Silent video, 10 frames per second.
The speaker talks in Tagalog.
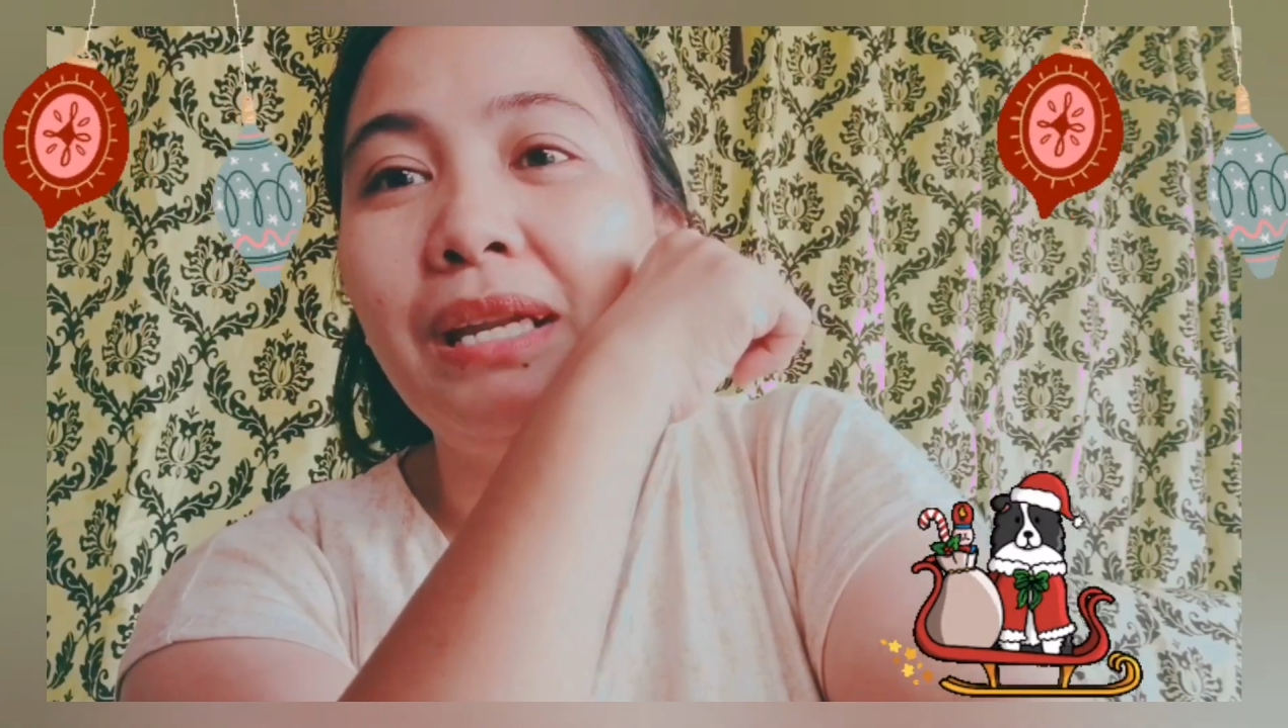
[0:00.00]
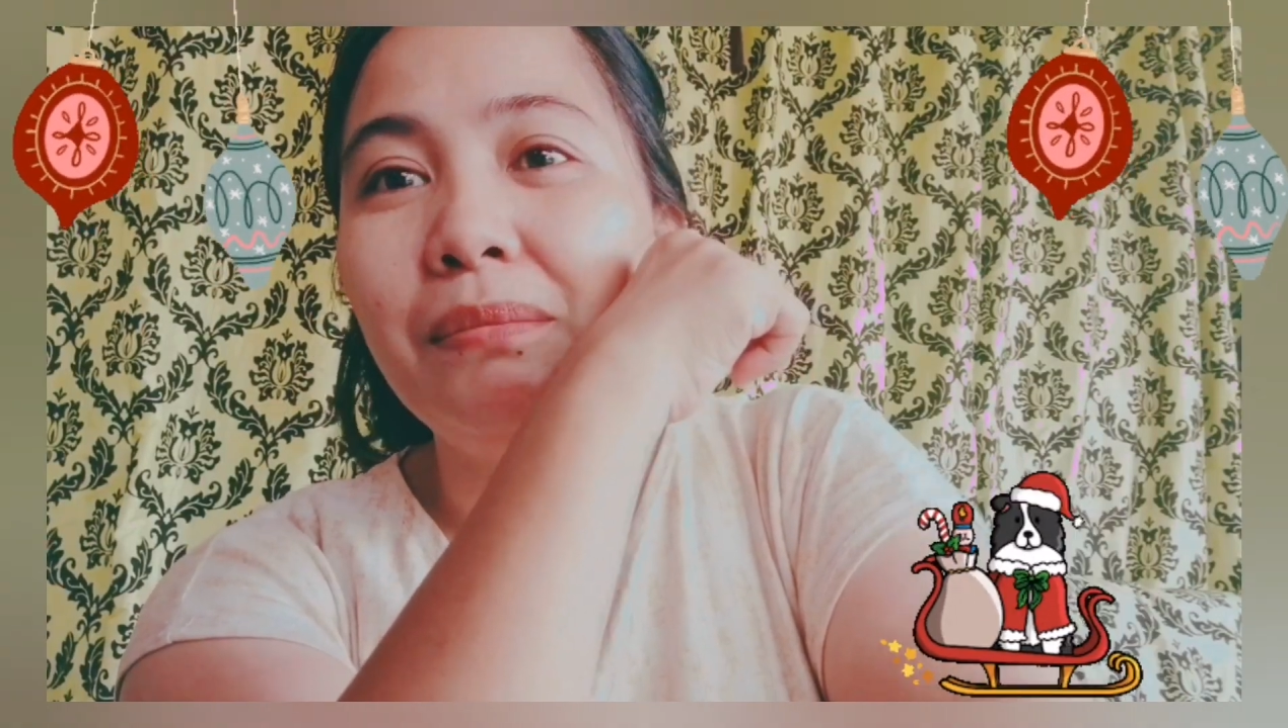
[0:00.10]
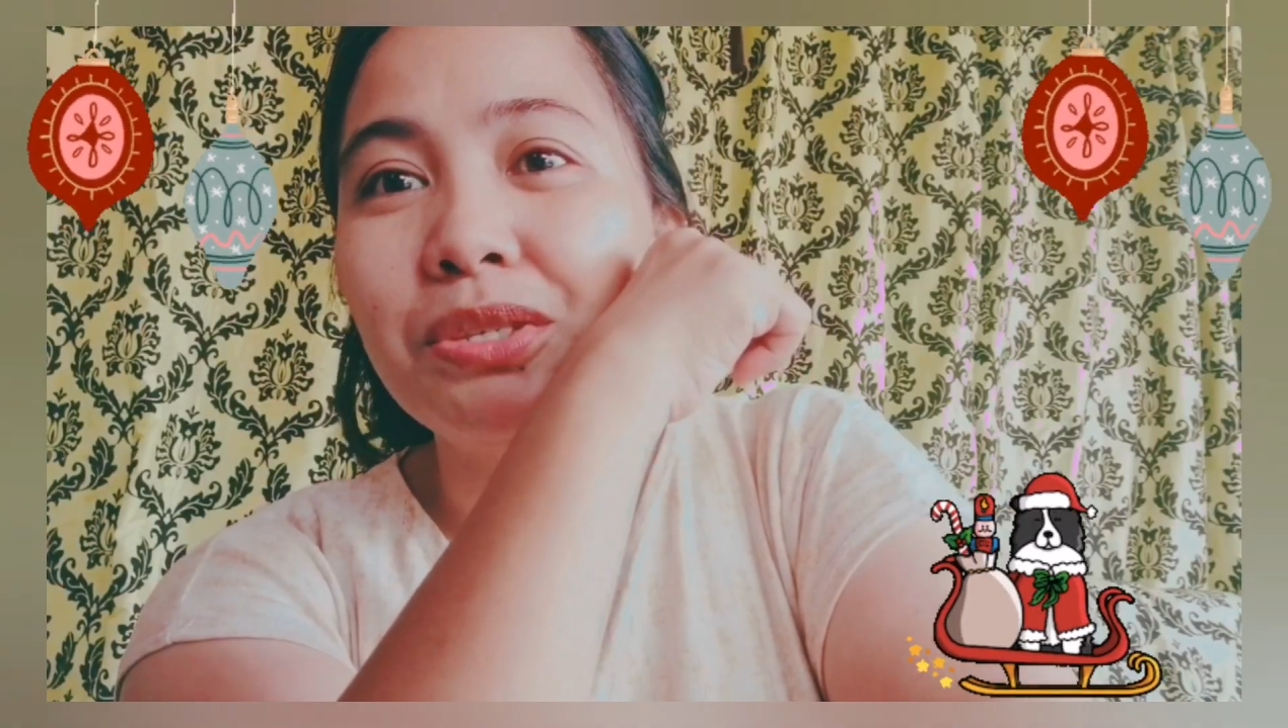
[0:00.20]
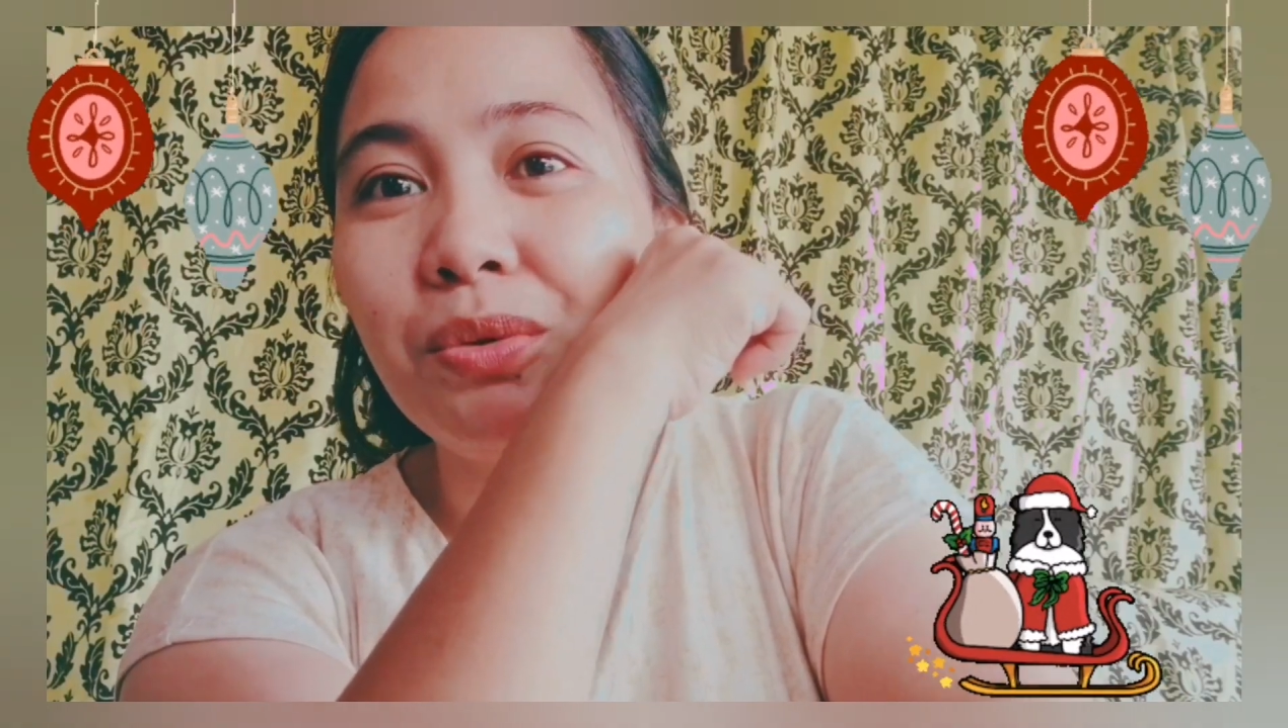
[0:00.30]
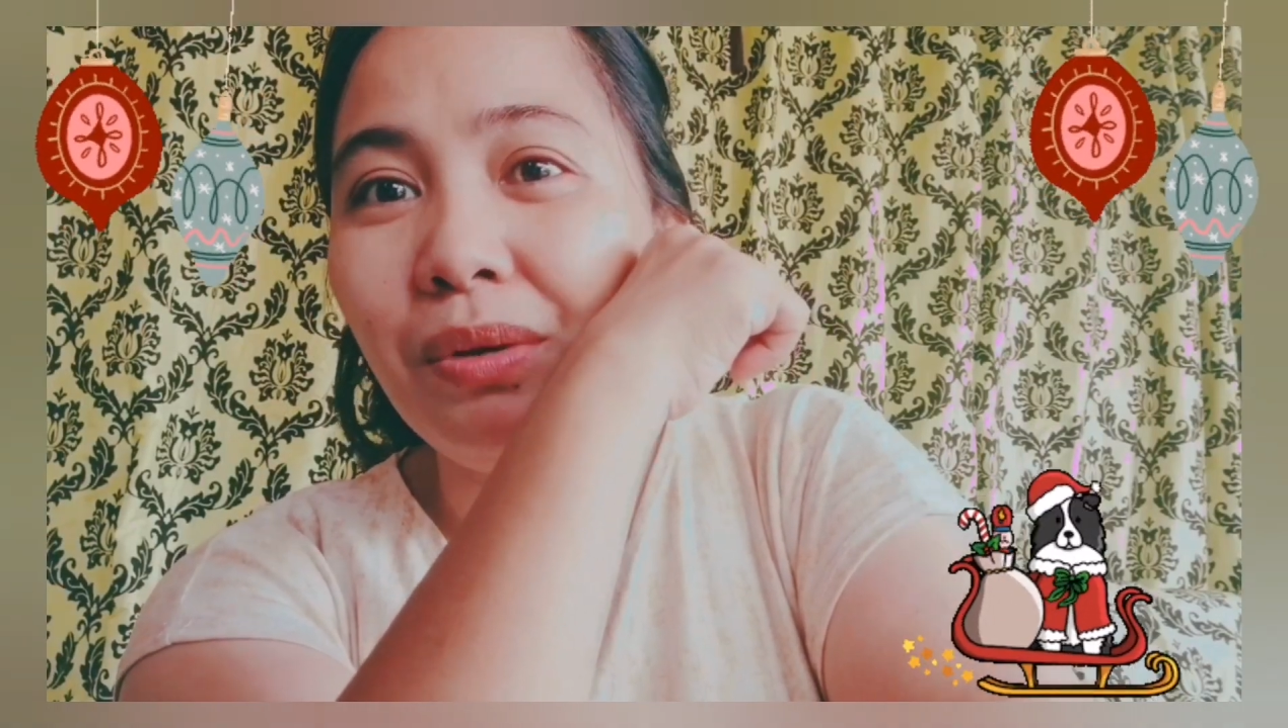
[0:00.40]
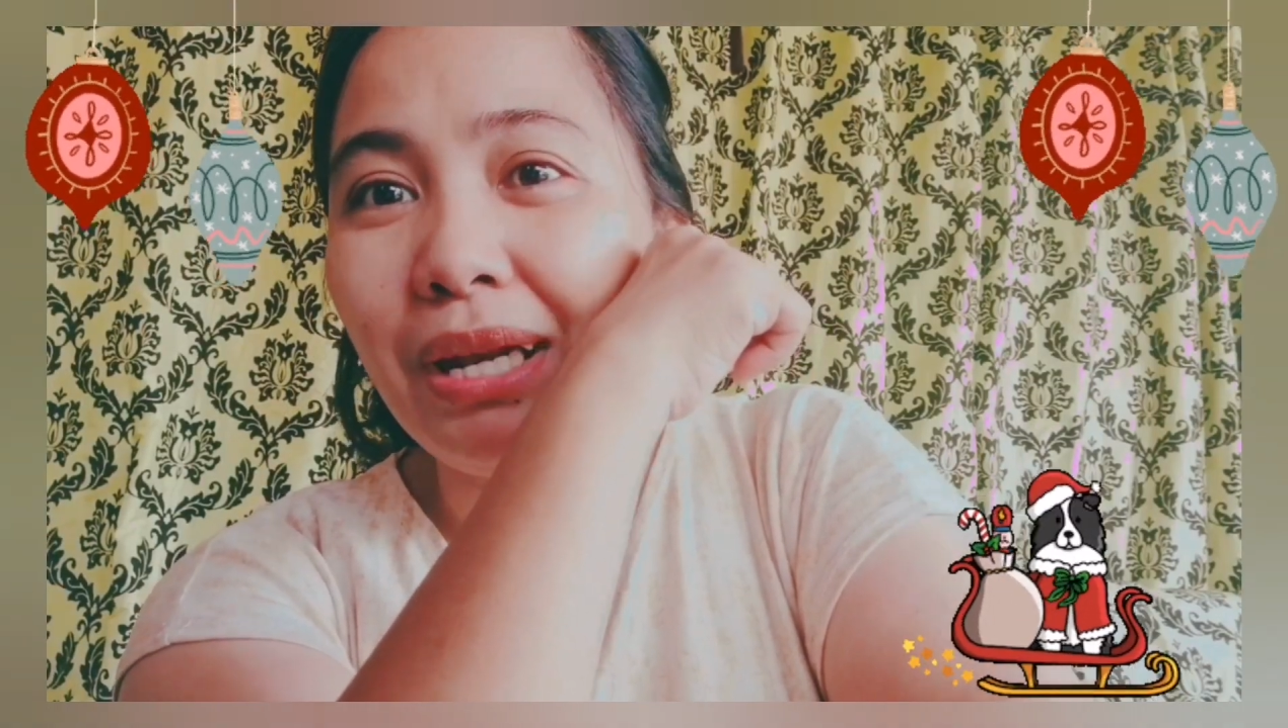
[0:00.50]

and I'm so